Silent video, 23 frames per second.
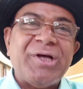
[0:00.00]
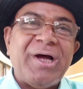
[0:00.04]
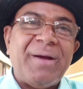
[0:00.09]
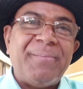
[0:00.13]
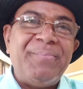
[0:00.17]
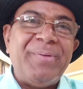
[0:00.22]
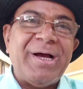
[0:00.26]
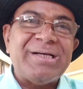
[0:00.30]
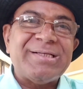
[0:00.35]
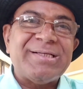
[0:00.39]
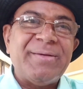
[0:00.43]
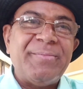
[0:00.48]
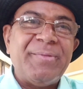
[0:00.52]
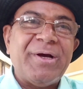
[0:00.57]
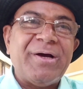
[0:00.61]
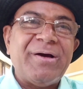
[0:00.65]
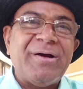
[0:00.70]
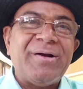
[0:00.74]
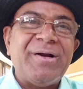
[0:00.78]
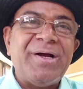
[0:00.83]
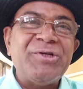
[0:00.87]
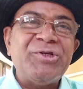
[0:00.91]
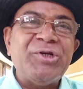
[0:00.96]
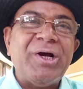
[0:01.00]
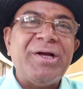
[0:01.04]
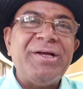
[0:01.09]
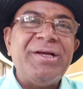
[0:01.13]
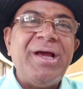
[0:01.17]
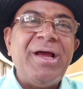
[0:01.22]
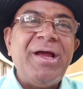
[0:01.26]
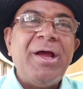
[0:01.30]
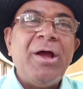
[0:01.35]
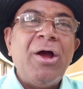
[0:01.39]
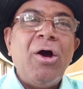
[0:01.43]
इसका अभ्यास हमें करना
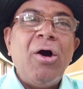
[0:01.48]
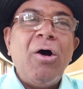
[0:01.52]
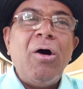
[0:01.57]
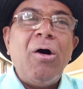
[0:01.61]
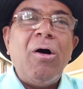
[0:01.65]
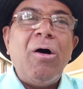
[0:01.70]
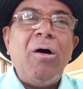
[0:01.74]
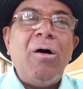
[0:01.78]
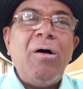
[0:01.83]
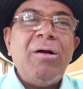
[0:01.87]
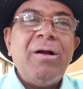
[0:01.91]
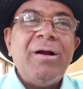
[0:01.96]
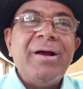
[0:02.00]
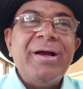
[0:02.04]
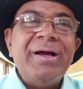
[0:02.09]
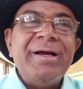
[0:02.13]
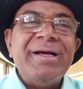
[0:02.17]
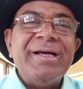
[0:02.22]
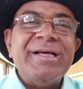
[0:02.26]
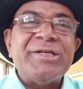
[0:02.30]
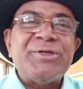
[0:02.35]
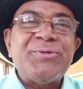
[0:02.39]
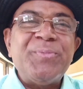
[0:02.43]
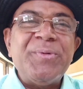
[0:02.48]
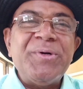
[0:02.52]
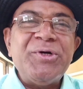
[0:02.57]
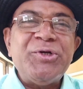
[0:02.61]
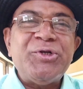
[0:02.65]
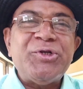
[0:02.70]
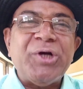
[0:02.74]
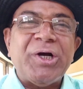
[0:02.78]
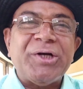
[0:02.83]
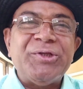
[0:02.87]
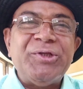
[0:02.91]
चाहिए और
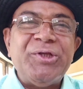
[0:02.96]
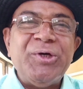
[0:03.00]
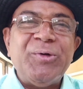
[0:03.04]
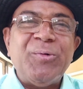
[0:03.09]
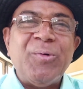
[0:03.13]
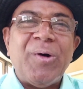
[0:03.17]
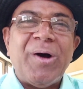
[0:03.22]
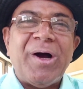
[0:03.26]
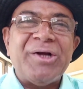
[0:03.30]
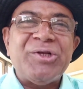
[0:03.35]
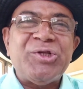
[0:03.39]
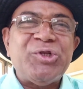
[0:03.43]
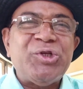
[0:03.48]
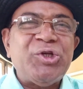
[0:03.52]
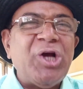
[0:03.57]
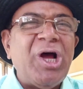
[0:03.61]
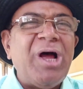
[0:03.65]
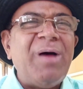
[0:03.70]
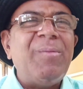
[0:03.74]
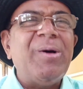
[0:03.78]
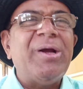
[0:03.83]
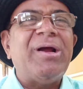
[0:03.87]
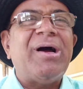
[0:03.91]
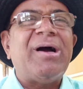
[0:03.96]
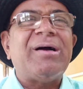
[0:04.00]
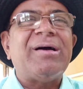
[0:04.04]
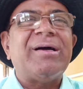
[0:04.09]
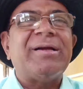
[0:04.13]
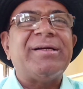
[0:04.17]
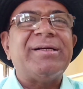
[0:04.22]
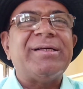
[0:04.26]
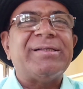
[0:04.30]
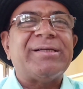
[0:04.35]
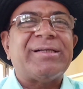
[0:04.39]
स्मरण शक्ति को अच्छा बना
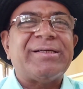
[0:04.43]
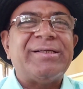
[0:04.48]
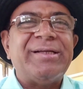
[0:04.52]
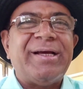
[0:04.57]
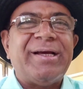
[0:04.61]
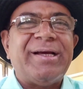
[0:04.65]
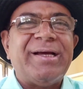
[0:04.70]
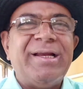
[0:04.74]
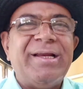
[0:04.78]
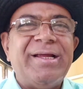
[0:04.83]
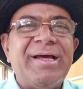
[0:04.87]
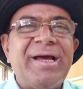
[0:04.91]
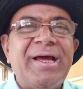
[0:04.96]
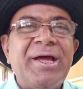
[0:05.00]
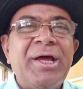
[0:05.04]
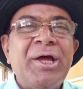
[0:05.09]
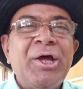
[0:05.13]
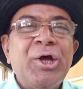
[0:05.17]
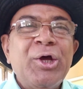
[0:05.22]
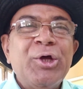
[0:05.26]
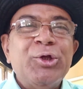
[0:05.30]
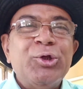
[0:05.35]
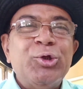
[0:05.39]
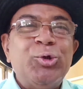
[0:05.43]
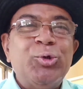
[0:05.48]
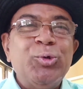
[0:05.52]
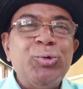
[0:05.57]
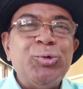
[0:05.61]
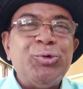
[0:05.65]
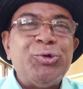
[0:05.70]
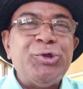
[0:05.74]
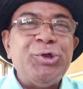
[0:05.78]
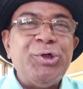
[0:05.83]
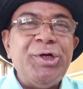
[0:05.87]
करके रखने के लिए
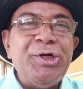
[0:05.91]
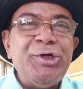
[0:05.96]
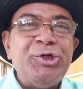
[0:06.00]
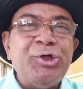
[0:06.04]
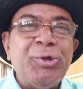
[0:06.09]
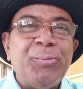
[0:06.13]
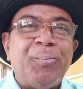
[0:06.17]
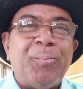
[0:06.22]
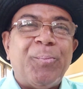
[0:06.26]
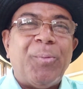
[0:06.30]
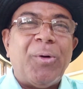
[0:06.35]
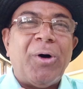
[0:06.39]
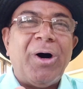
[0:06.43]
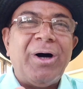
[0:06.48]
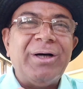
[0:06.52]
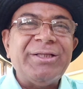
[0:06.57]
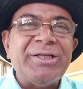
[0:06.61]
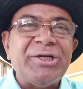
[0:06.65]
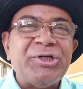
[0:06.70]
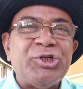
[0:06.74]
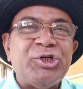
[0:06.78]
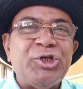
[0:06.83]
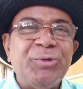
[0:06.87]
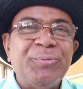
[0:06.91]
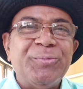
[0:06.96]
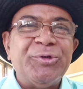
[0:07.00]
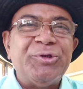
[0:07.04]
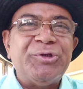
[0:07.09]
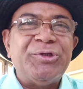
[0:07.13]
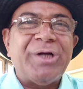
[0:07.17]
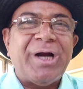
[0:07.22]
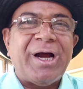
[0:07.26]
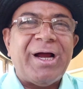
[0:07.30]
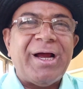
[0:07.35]
दूसरी जो बहुत अच्छी
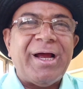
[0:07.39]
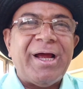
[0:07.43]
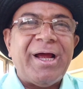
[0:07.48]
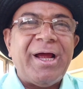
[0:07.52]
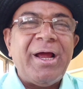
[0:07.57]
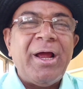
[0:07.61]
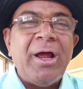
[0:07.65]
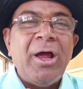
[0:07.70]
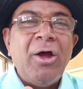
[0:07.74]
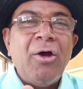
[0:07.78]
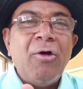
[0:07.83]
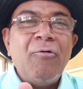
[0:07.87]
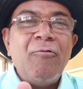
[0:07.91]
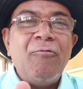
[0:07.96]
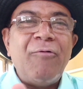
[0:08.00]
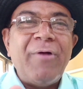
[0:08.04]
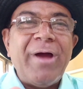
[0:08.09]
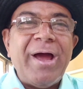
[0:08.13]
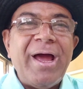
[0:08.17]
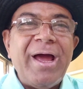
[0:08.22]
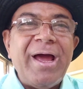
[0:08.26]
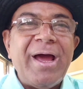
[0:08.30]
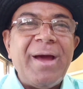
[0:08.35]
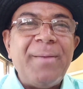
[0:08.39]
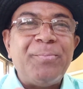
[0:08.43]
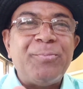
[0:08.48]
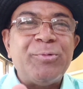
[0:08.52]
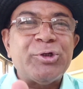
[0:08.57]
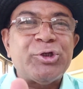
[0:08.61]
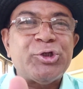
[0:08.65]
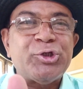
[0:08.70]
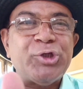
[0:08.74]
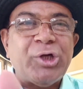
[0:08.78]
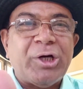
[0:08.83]
मुद्रा है वह है
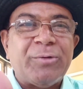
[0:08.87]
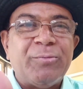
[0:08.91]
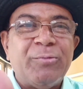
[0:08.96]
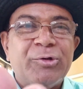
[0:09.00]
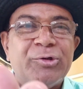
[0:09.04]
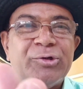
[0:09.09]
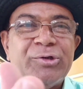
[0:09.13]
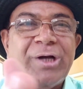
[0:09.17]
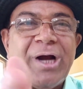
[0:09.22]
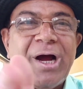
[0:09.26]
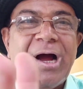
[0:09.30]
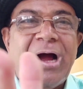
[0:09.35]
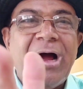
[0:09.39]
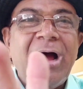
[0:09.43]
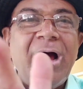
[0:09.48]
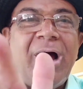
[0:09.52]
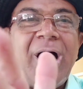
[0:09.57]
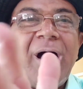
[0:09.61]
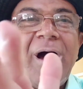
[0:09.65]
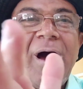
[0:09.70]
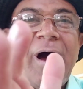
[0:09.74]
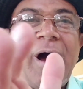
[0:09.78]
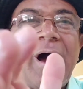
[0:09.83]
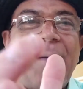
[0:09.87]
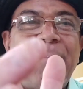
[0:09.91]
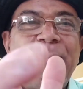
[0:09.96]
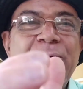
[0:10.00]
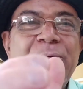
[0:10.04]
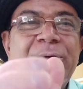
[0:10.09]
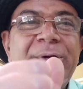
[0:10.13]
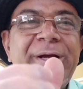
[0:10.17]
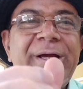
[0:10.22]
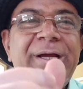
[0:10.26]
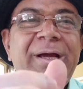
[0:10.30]
पुस्तक मुद्रा
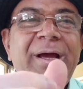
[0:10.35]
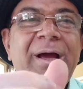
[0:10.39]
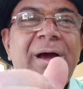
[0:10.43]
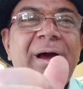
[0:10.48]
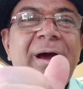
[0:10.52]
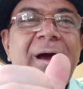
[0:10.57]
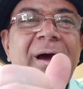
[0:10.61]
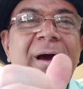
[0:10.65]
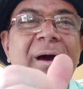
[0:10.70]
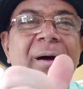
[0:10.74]
अपनी